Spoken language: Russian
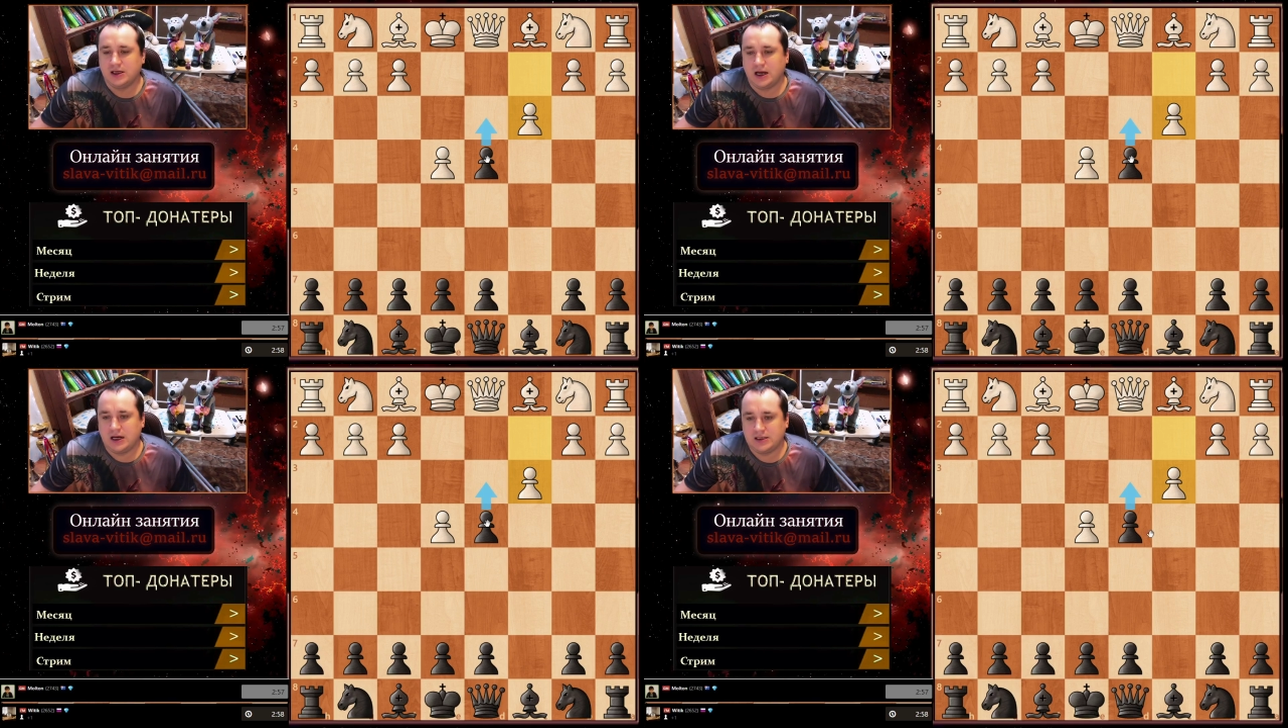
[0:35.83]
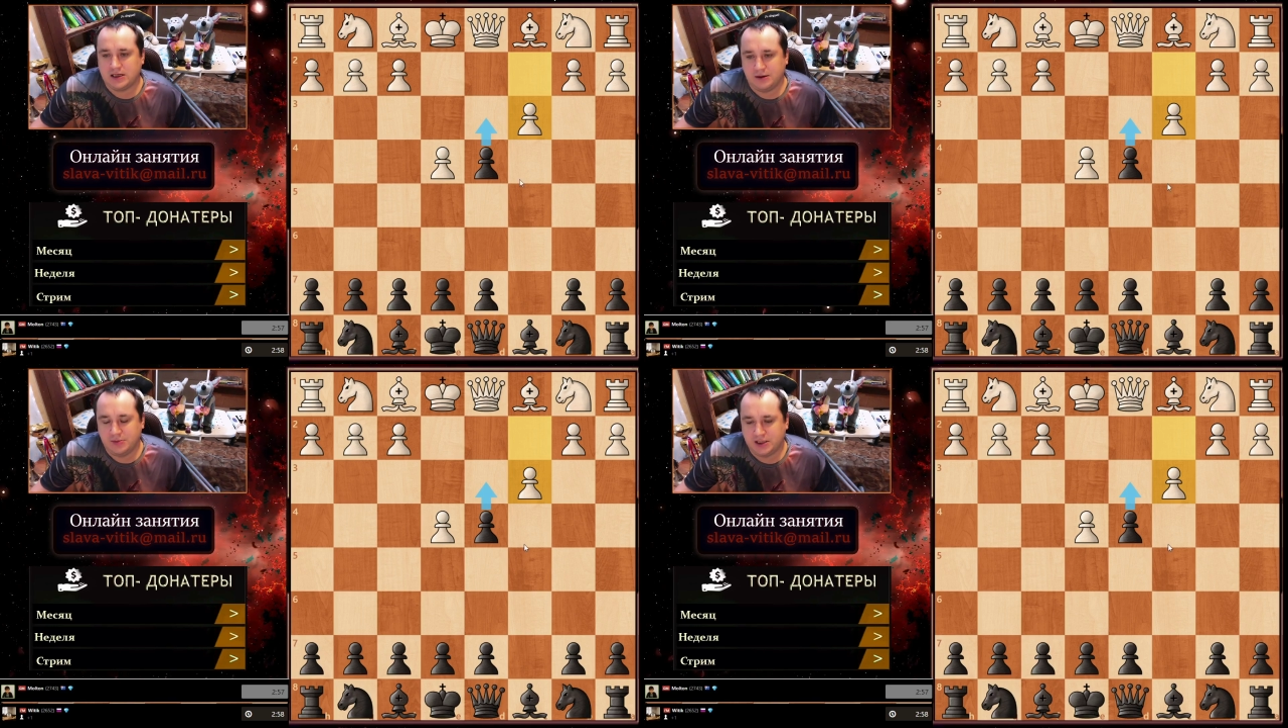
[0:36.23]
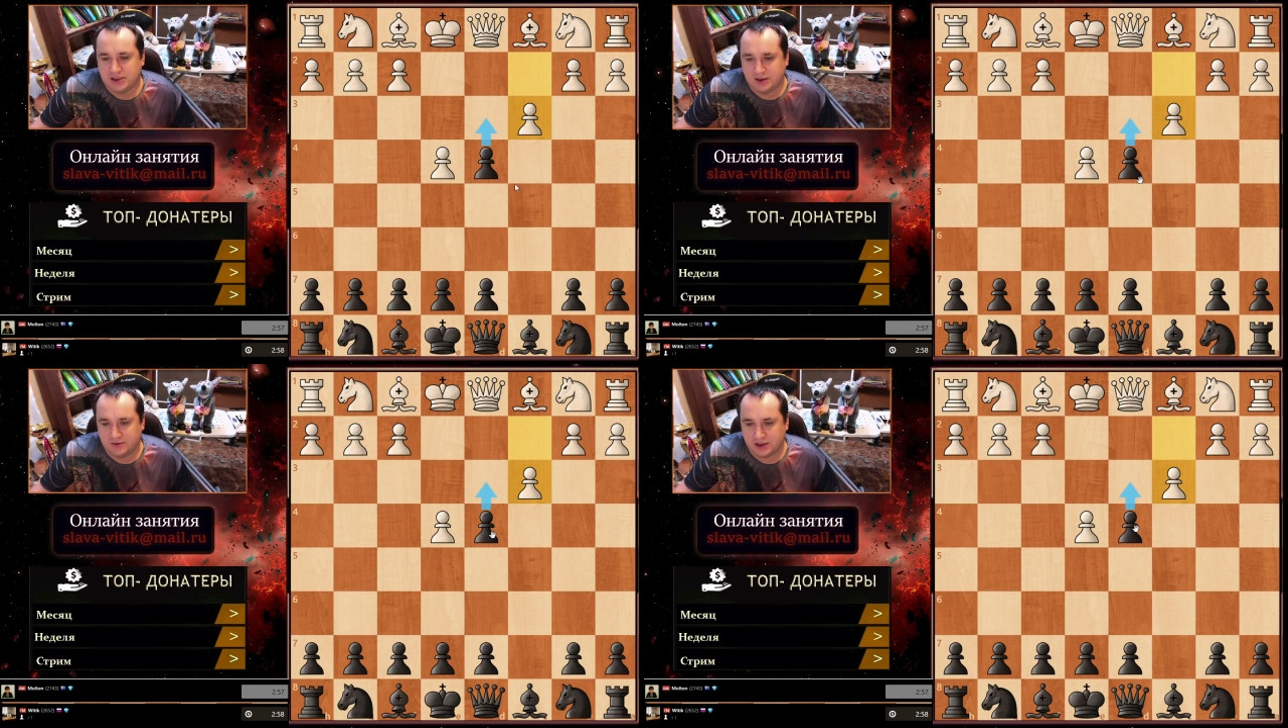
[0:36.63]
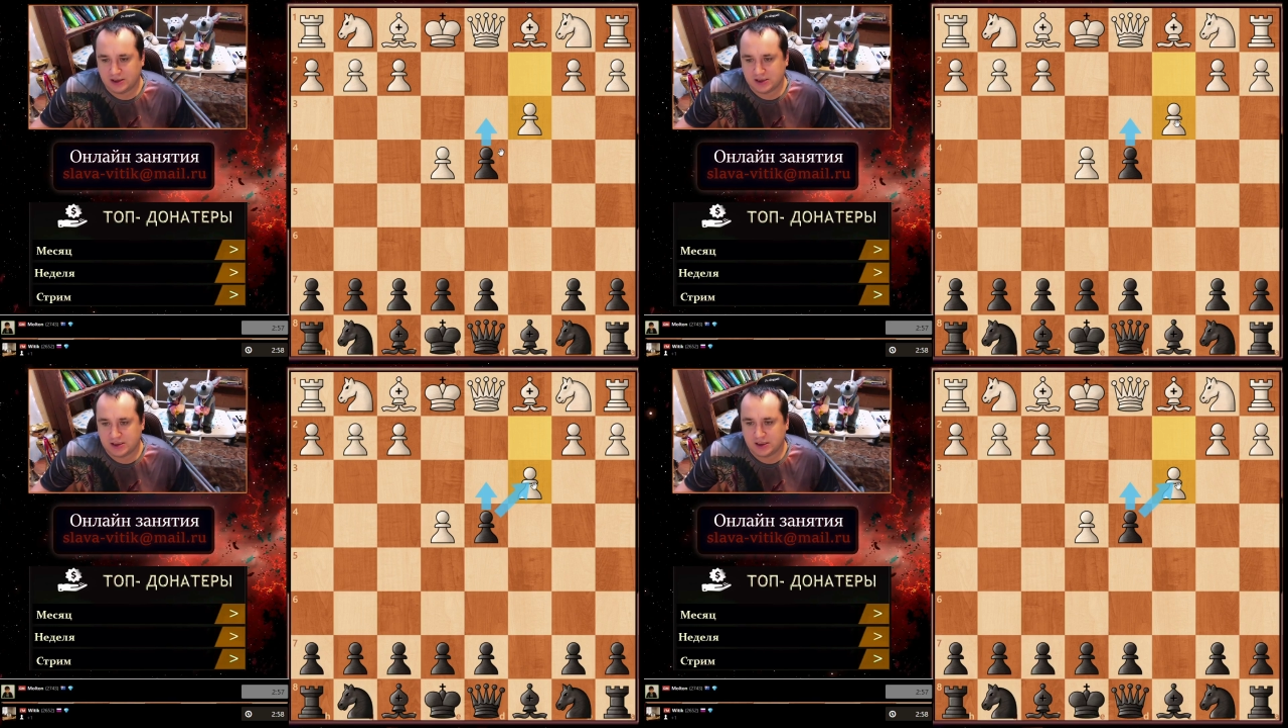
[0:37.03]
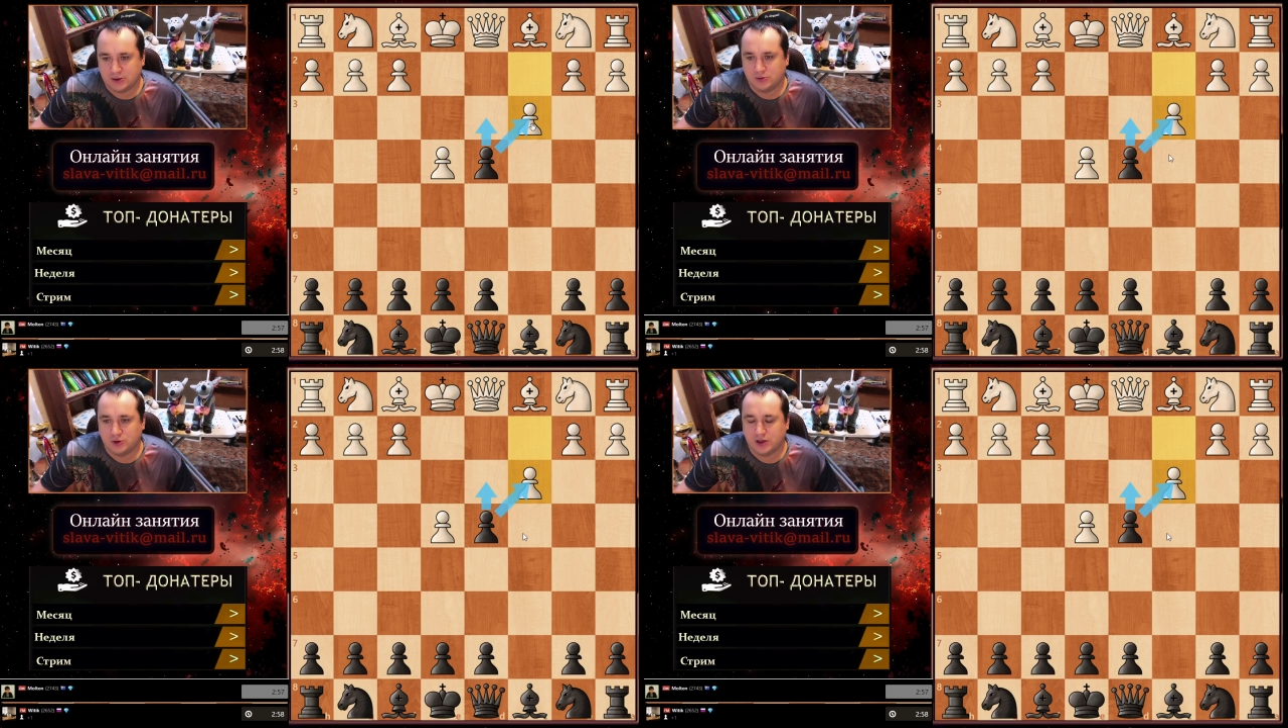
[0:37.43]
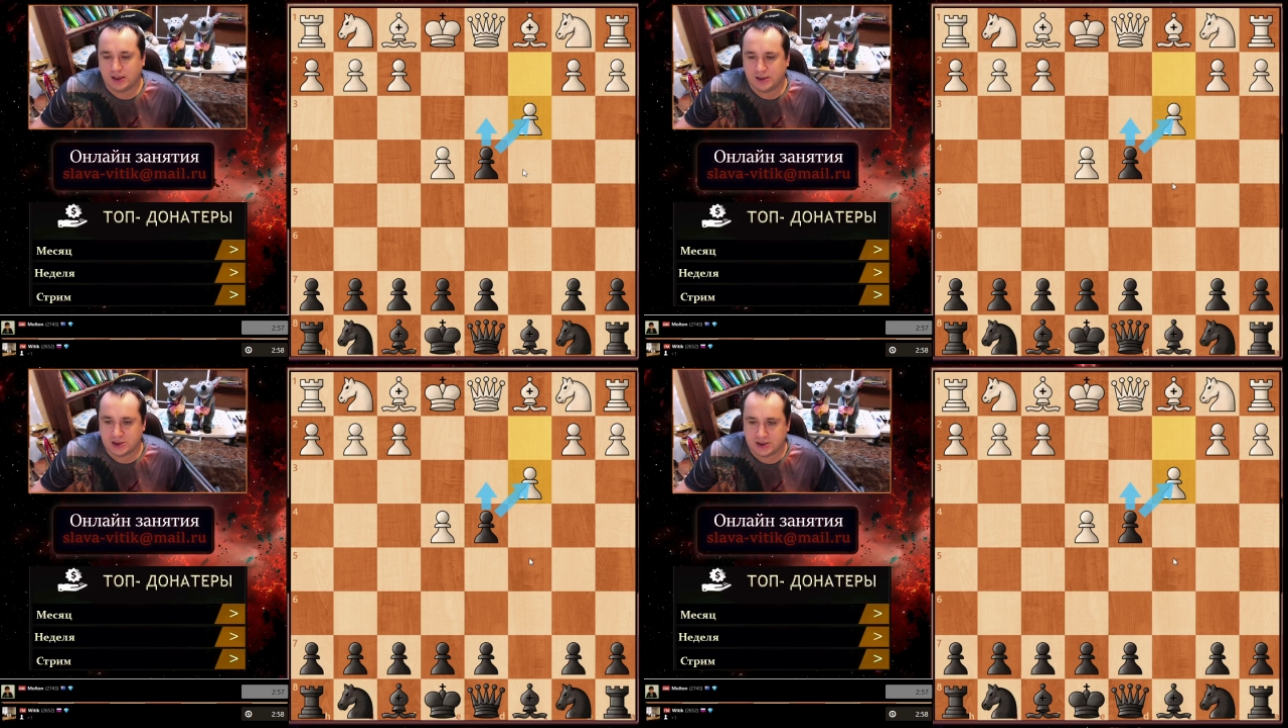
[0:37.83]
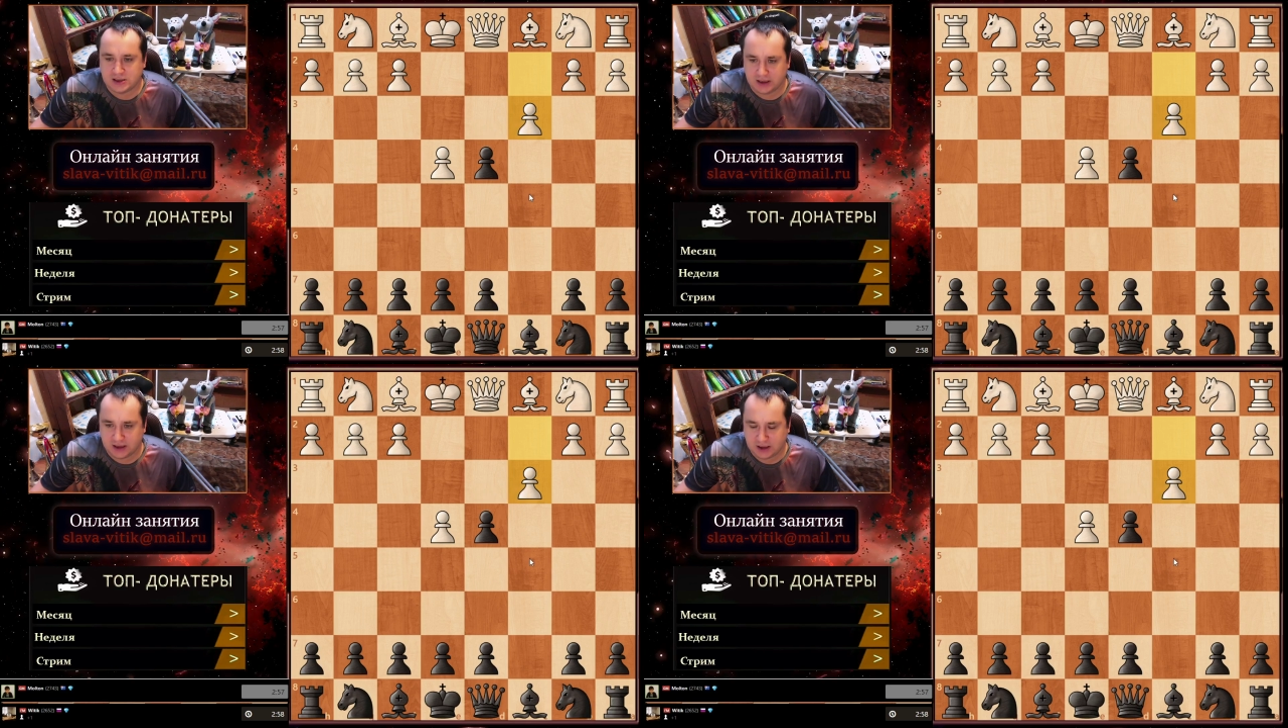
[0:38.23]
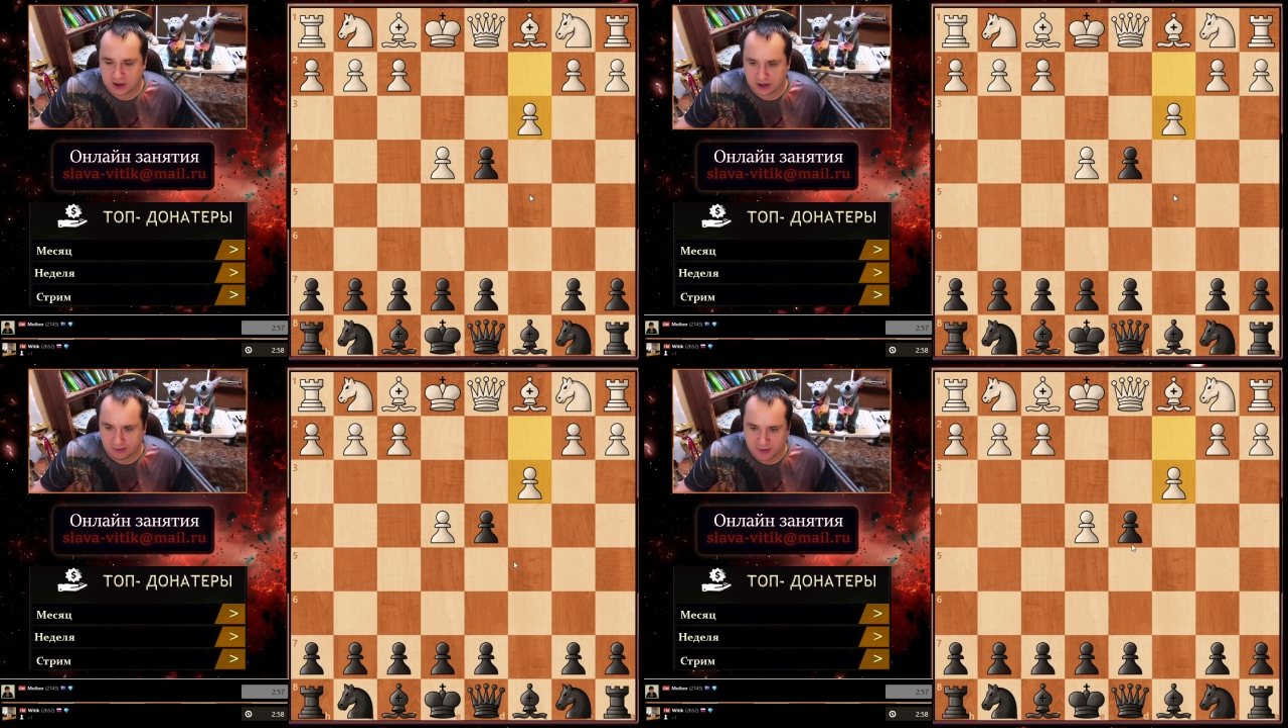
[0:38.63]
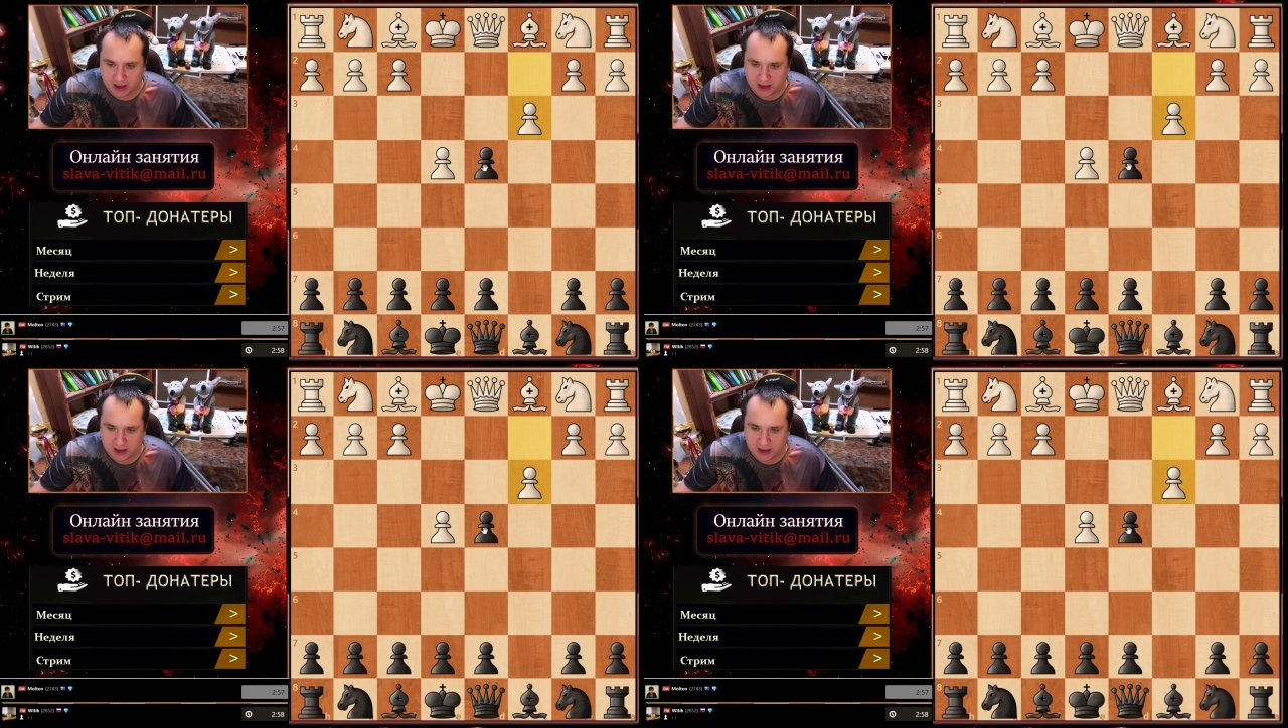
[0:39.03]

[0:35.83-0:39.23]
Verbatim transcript: хотя объективно DC, я думаю, конечно, сильнейшая.